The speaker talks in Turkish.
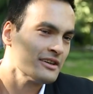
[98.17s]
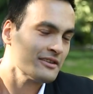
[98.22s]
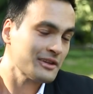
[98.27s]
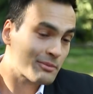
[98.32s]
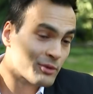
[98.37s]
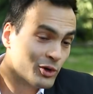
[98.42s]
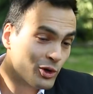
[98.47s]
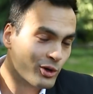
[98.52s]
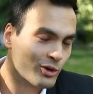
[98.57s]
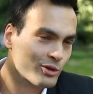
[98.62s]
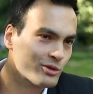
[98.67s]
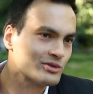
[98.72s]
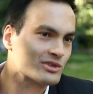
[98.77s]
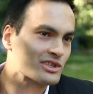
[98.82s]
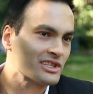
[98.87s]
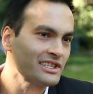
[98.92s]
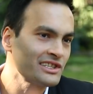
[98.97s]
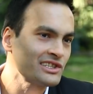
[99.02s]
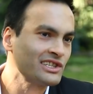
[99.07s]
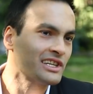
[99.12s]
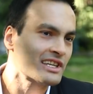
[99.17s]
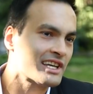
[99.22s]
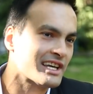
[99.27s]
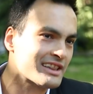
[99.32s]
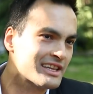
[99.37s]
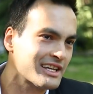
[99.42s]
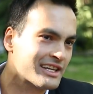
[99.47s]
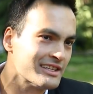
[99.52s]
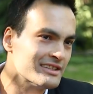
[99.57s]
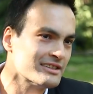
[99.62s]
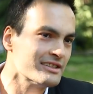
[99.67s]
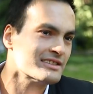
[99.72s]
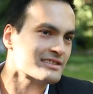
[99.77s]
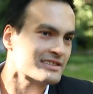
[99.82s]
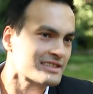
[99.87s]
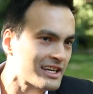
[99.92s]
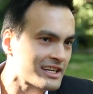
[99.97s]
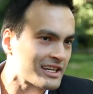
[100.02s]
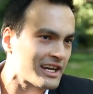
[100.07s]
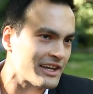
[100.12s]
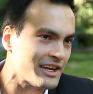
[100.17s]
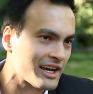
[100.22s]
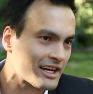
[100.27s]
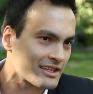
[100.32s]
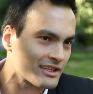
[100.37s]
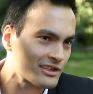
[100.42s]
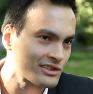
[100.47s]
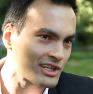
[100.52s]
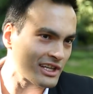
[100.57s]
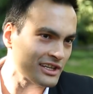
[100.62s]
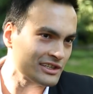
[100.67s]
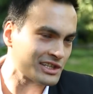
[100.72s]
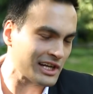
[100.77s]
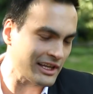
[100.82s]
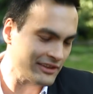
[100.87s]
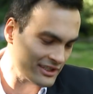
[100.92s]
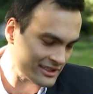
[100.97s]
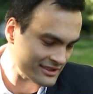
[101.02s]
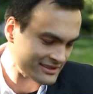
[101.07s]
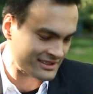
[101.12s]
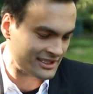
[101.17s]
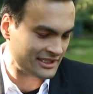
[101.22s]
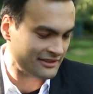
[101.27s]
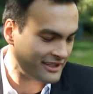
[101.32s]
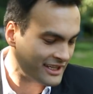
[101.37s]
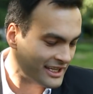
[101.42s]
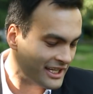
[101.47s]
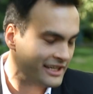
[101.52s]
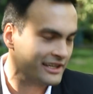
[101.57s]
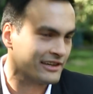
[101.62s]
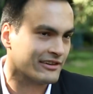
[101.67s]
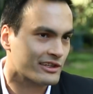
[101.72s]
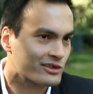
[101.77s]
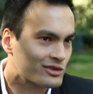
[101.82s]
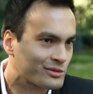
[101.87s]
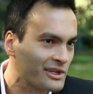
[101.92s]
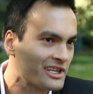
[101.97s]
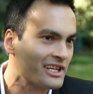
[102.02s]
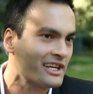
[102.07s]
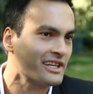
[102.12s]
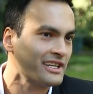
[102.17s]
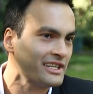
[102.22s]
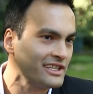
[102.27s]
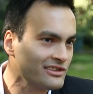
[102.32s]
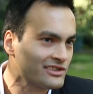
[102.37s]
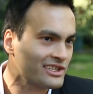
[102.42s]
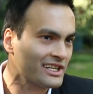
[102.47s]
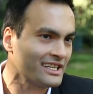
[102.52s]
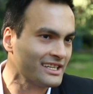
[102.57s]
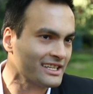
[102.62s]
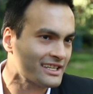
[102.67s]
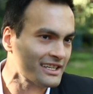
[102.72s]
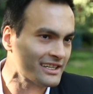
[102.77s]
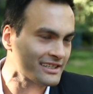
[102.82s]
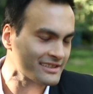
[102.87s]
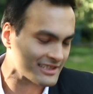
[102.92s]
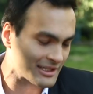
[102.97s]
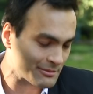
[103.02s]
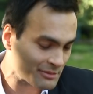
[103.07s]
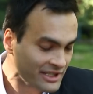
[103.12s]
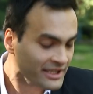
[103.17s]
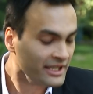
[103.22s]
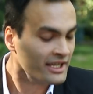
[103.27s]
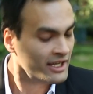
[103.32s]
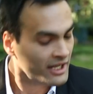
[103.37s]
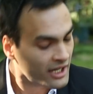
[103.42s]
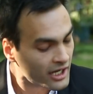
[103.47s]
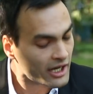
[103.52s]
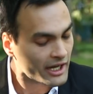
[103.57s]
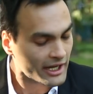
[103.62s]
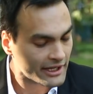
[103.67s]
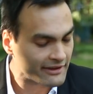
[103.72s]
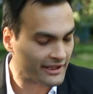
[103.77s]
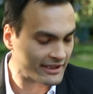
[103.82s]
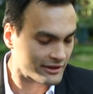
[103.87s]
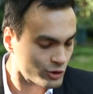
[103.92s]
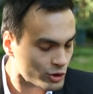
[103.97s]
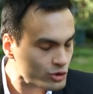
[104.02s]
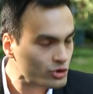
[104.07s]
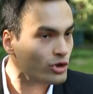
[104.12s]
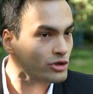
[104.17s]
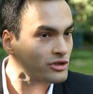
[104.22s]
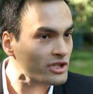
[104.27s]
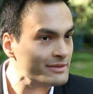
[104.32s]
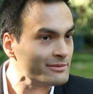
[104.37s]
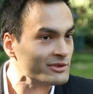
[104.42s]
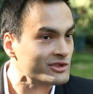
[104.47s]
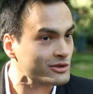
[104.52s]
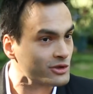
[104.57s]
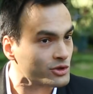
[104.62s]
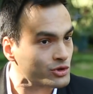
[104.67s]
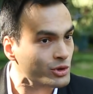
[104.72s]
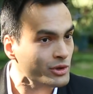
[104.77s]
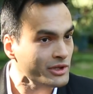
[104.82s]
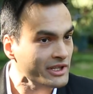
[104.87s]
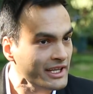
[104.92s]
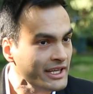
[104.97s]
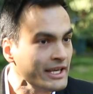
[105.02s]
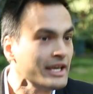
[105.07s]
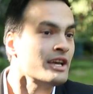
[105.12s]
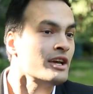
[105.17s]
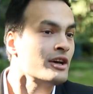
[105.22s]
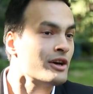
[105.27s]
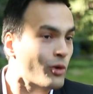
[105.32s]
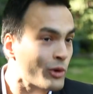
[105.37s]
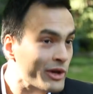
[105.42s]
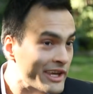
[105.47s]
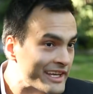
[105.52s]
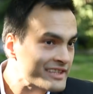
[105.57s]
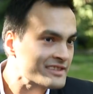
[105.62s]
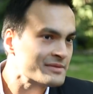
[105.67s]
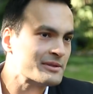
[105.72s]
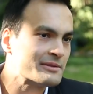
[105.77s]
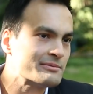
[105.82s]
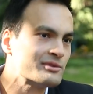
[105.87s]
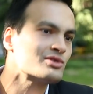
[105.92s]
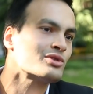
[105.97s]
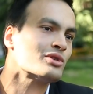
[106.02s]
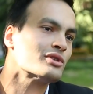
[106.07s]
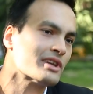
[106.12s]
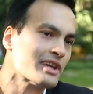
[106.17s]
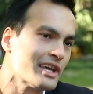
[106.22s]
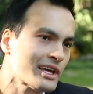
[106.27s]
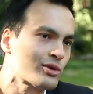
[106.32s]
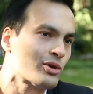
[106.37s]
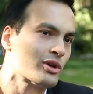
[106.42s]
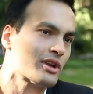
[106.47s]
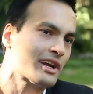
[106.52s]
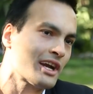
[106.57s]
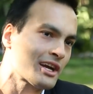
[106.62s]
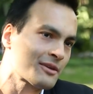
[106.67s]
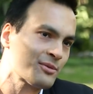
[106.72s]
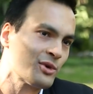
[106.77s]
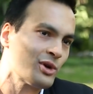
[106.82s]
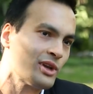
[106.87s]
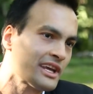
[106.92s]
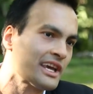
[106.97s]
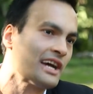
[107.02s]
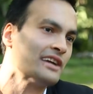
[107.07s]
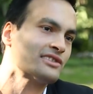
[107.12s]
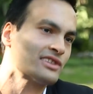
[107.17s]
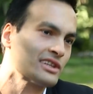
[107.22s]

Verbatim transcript: Ve böyle olunca da şirketlerin insan kaynakları çalışanları CV'lerini, rezümelerini inceledikleri zaman Aa, evet not ortalaması da çok iyi o yetmemiş ona ek olarak böyle yan